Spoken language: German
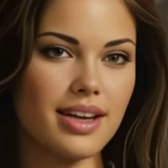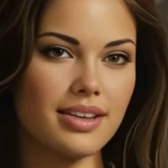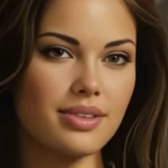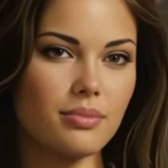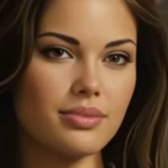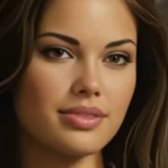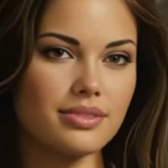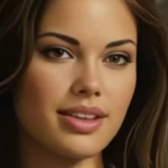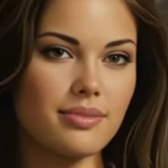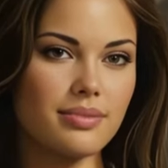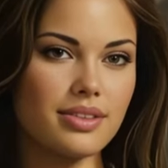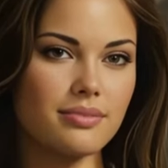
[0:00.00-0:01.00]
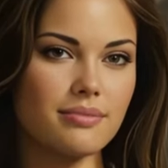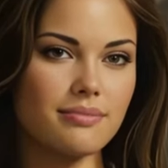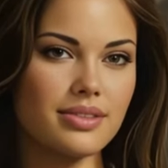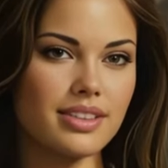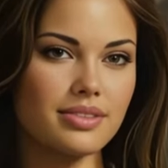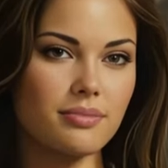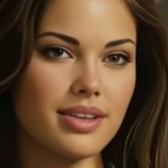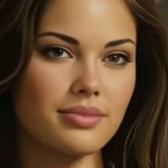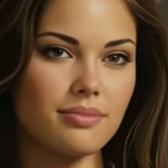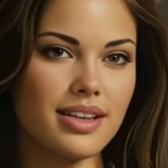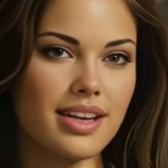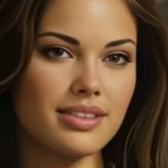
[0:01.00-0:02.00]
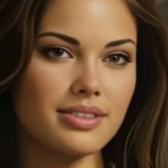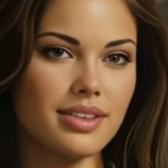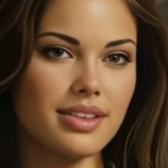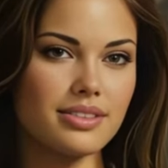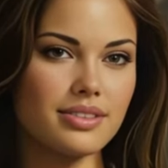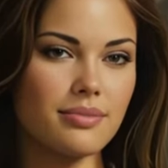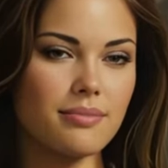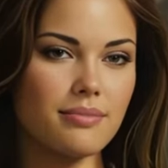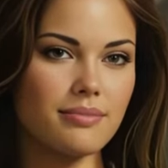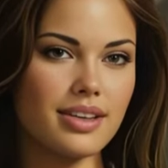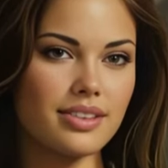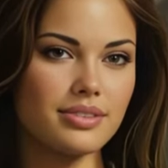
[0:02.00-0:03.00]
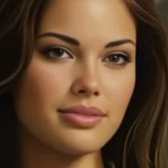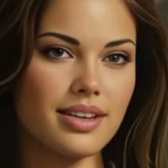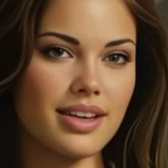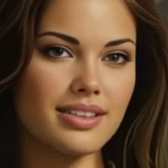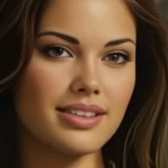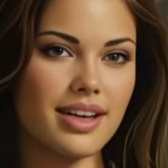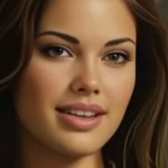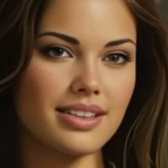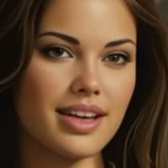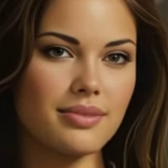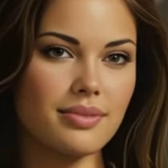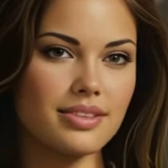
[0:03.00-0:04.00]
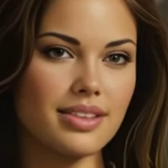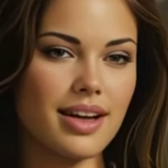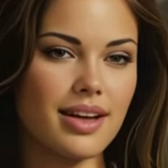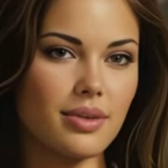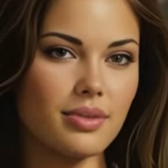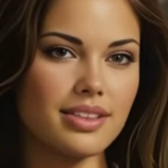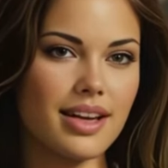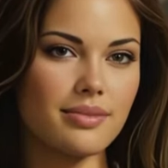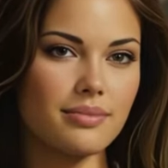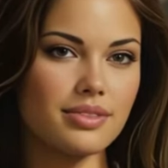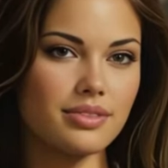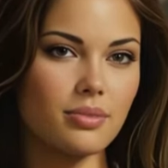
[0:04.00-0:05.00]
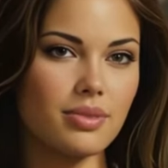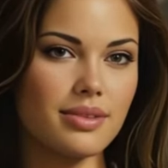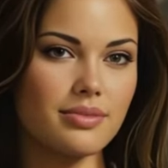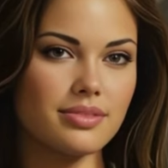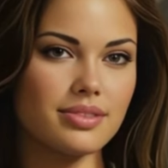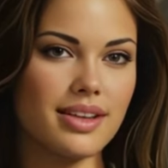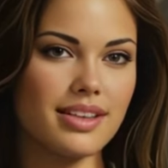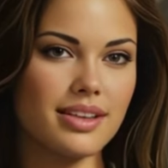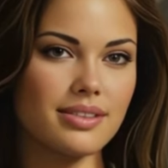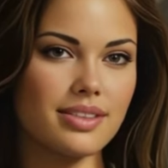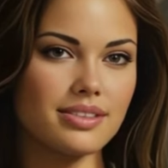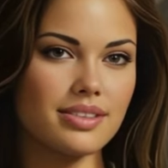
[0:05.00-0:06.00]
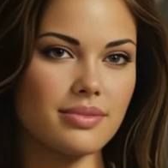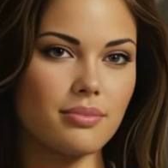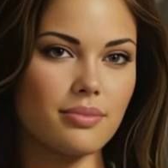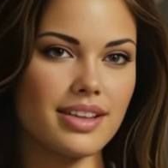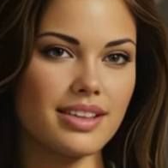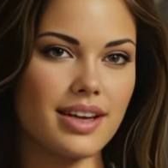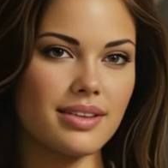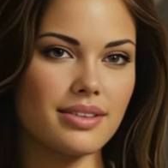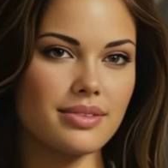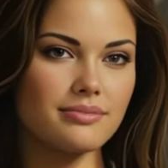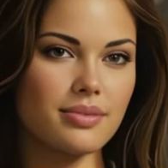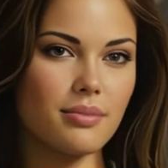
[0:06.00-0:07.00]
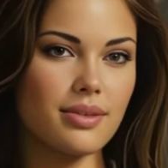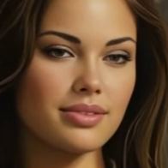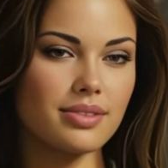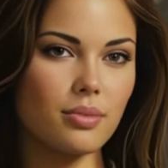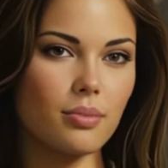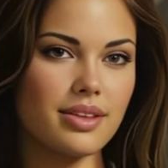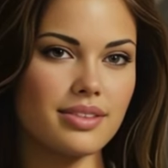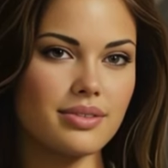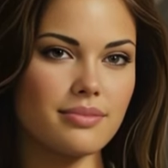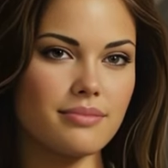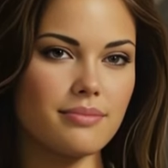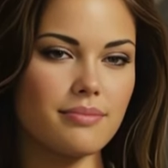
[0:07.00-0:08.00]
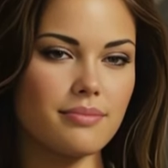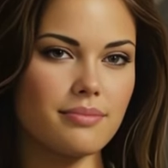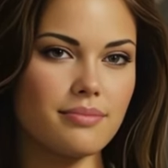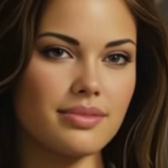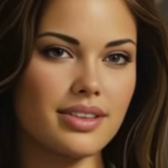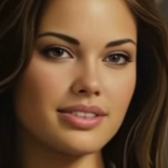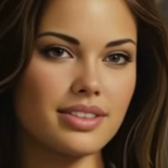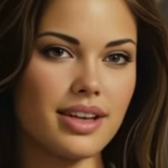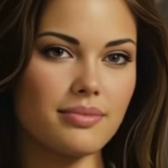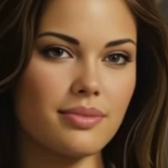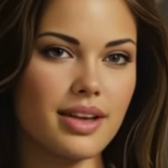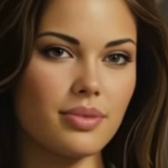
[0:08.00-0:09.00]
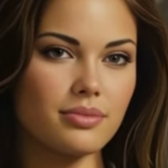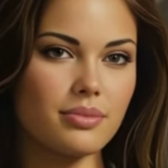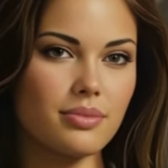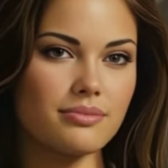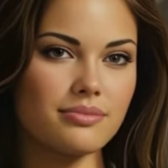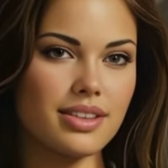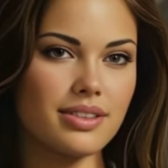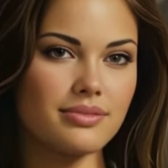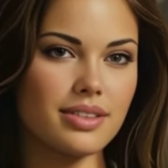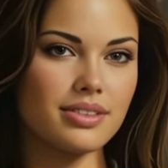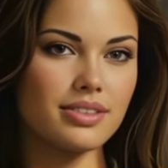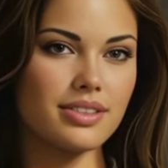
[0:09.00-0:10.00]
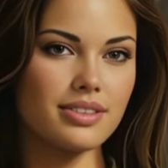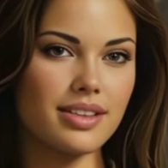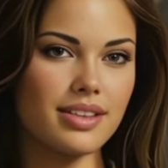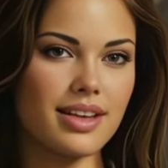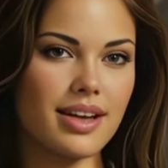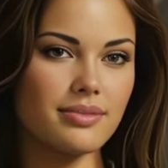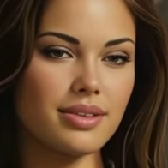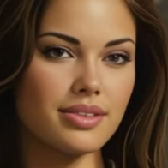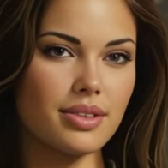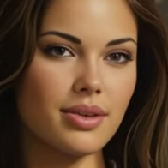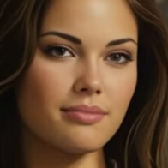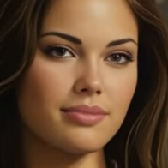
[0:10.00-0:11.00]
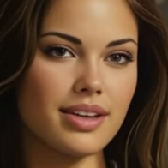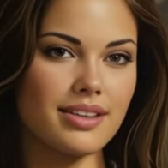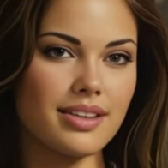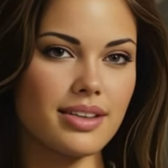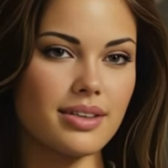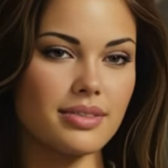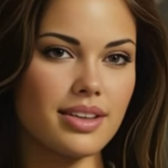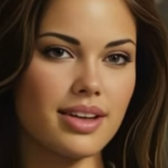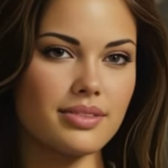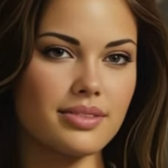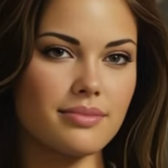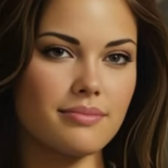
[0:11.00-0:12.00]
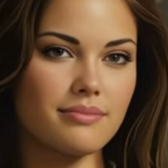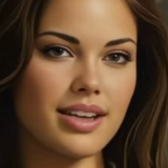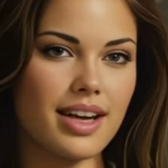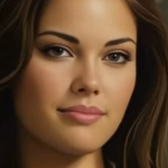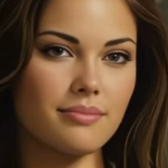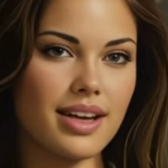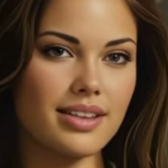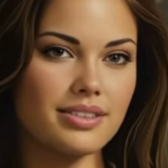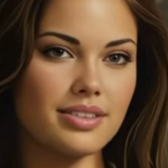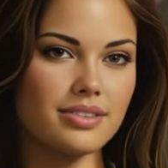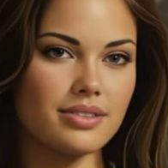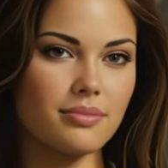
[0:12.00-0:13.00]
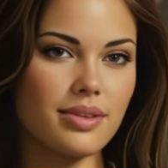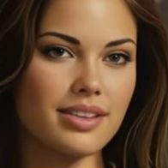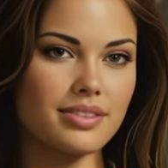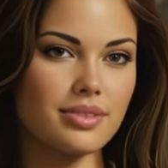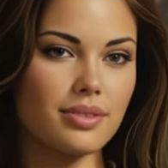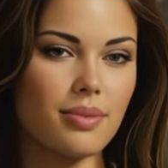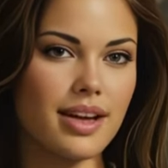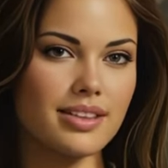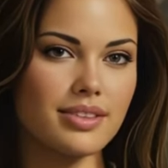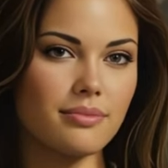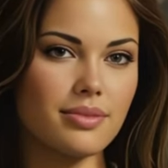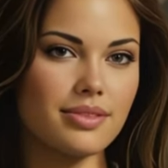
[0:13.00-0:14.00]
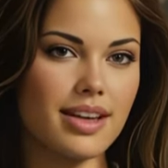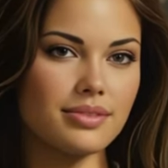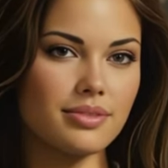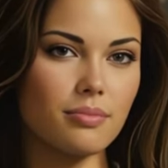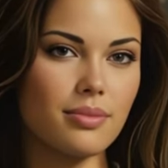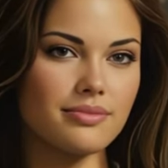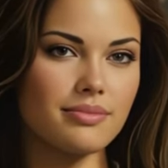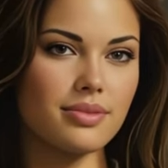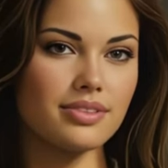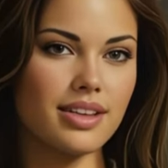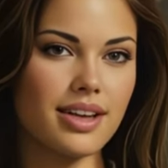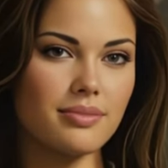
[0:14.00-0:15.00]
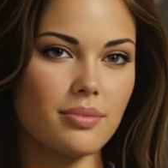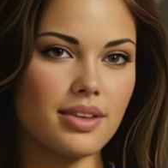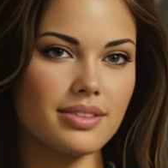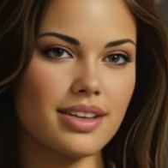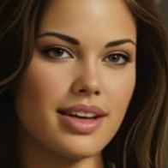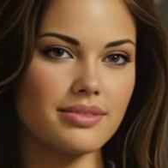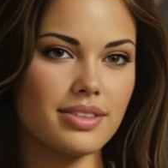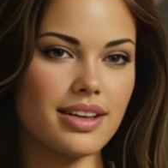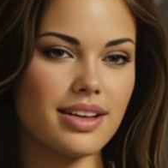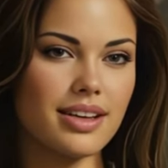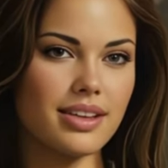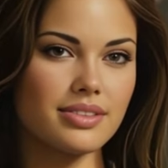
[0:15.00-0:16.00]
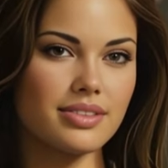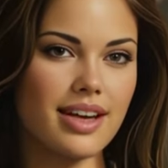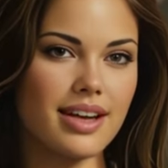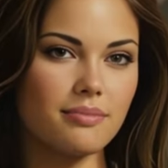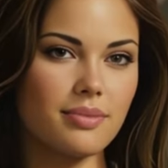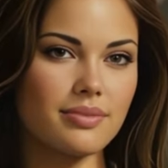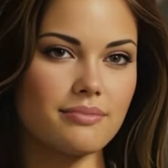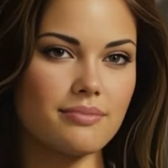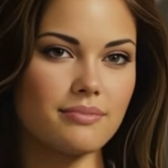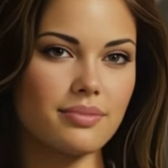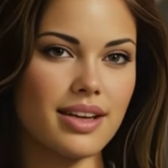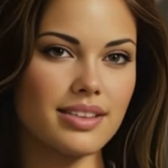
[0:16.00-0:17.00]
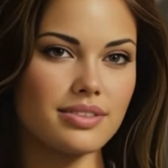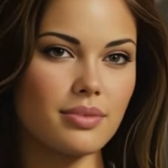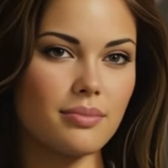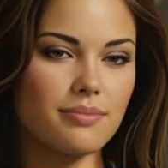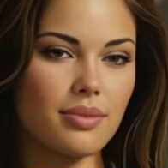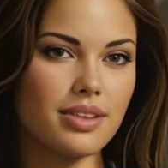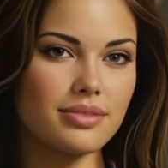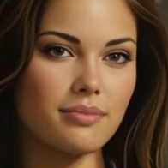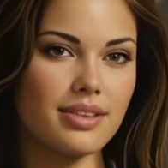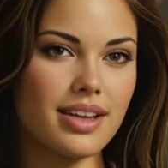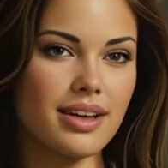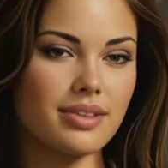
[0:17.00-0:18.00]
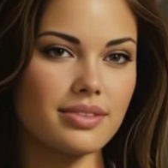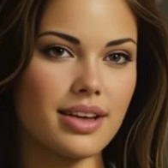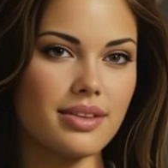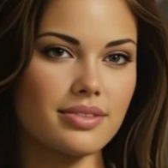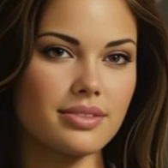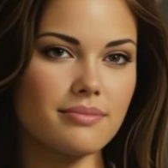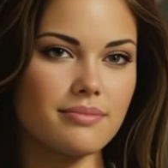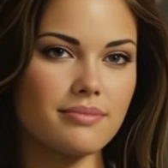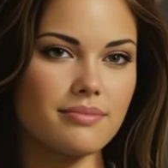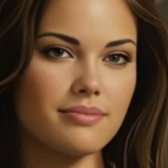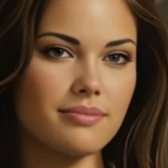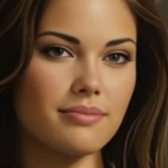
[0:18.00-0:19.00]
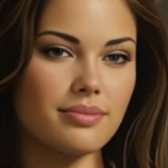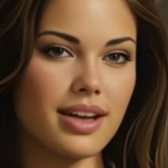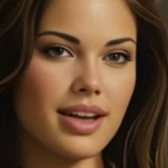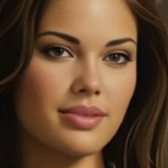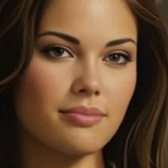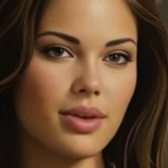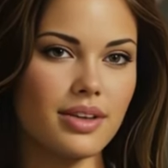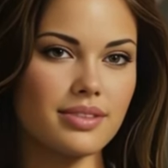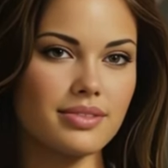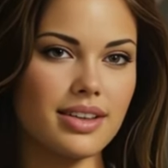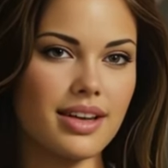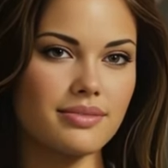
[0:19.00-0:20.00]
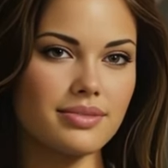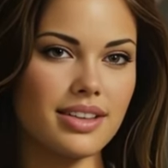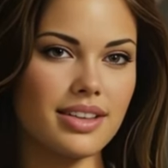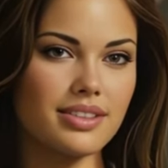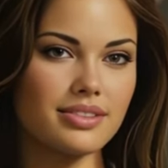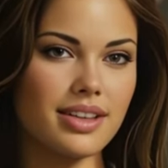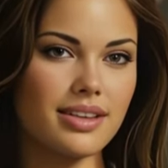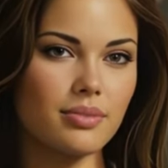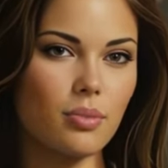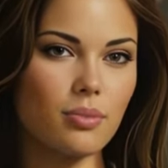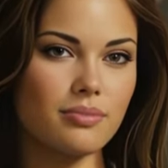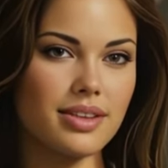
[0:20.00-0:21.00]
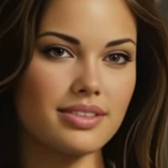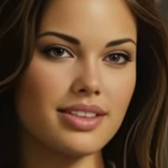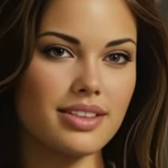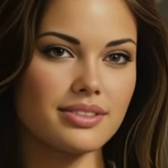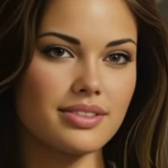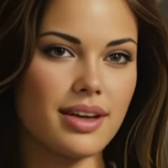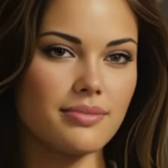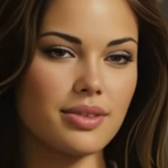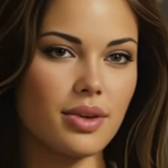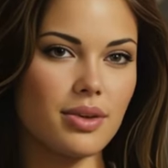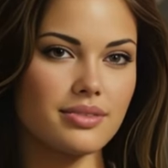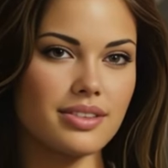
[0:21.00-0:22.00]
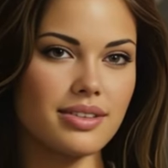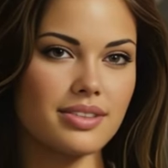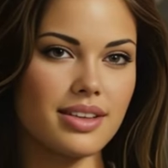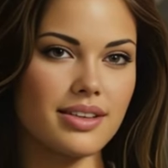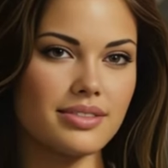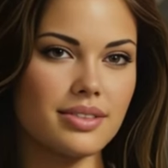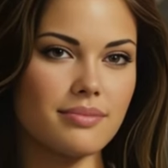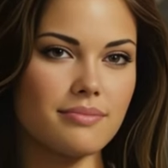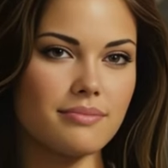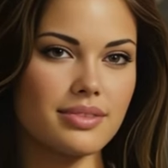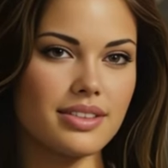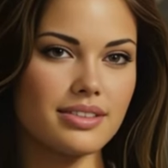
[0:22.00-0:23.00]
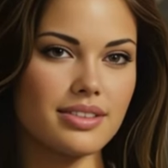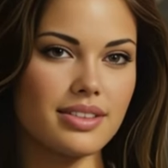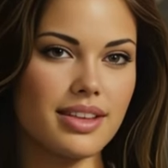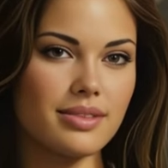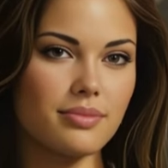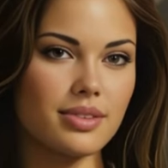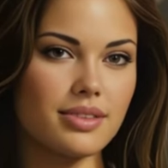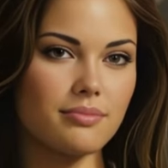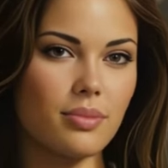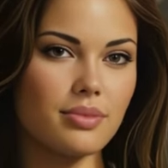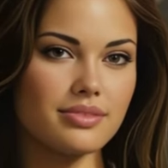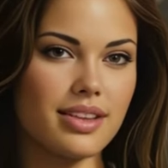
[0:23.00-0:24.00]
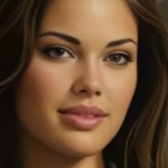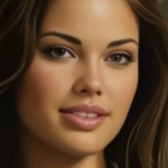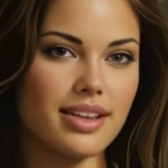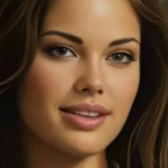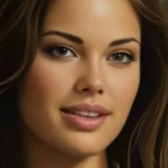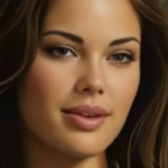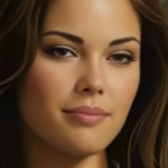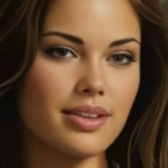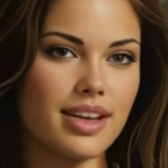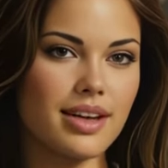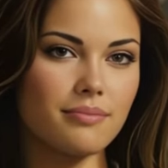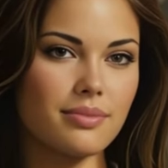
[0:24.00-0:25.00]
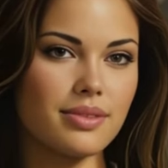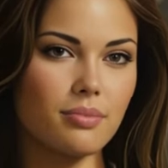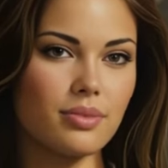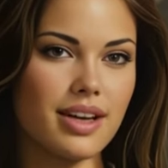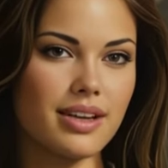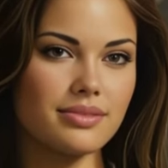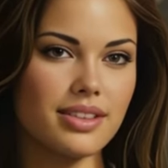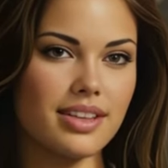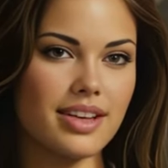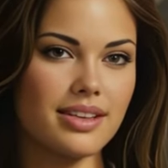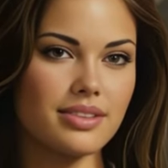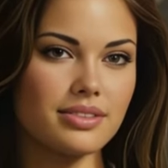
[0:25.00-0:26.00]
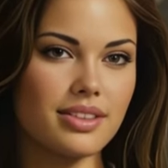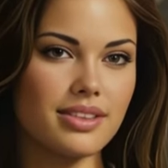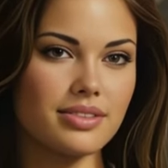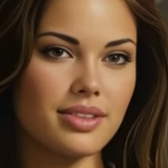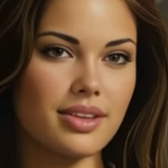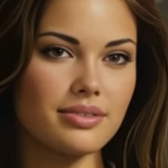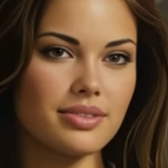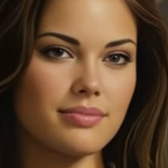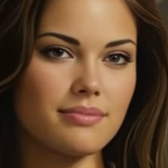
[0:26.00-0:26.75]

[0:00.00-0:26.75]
Hallo zusammen, ich bin Beatrice. Ich bin ein KI-Avatar und habe Zugang zu einer riesigen Menge an Informationen. Ich habe auch schon viele verschiedene Kaffeesorten analysiert. Aber als ich zum ersten Mal die Bewertungen von Moin Kaffee gelesen habe, war ich sofort begeistert. Moin Kaffee ist ein hochwertiges Kaffeekonzentrat, das aus 100% Arabica Bio-Kaffee hergestellt wird.